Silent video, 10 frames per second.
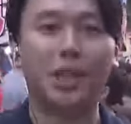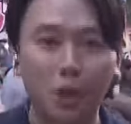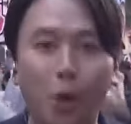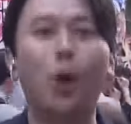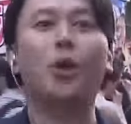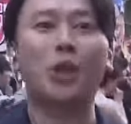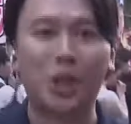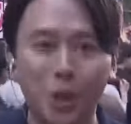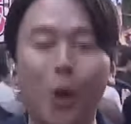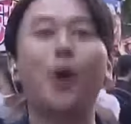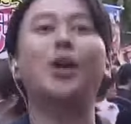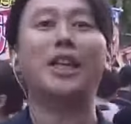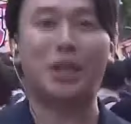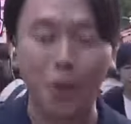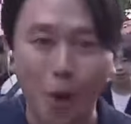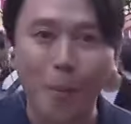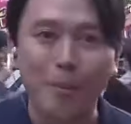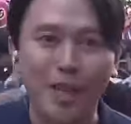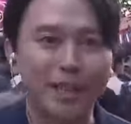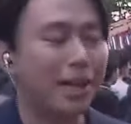人、人、人、
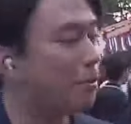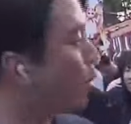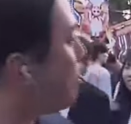皆さんこ